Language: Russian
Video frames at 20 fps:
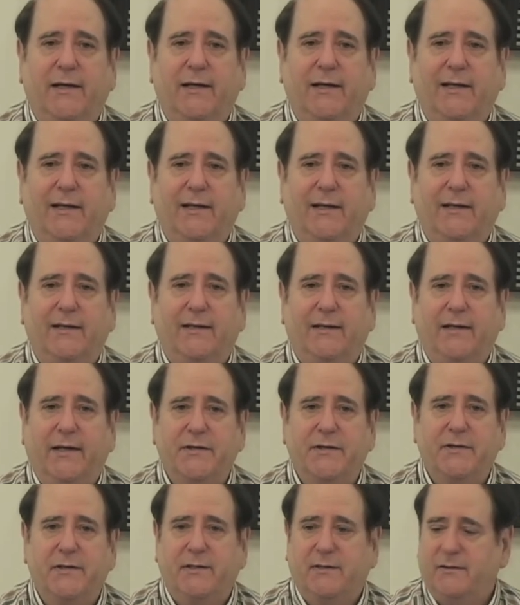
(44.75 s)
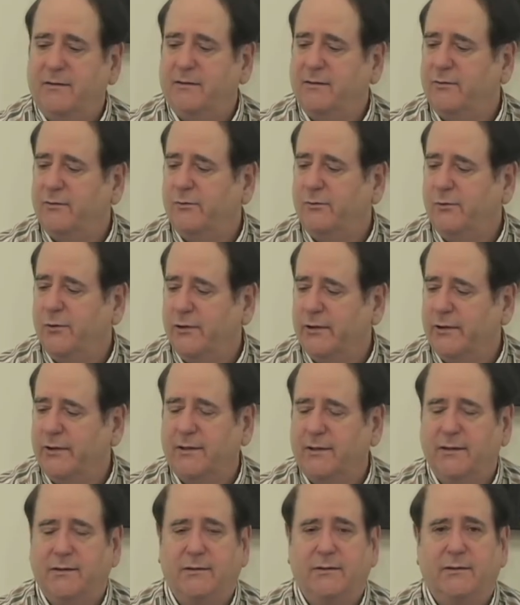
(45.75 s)
что на самом деле
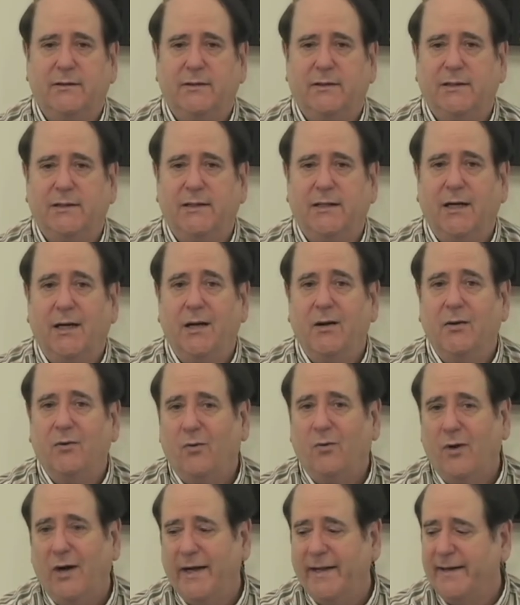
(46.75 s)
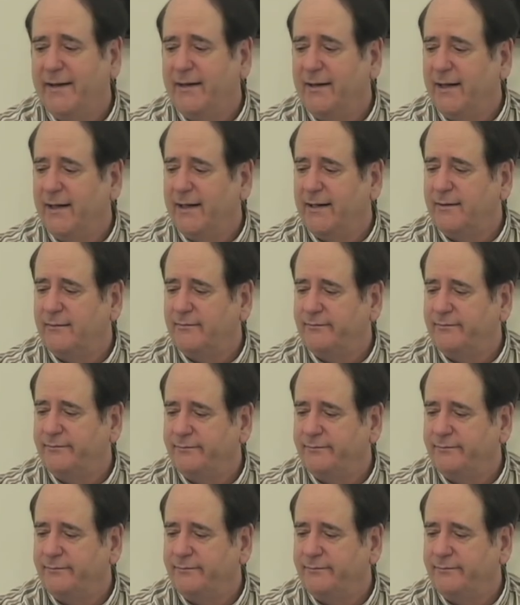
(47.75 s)
это построение ошибочно.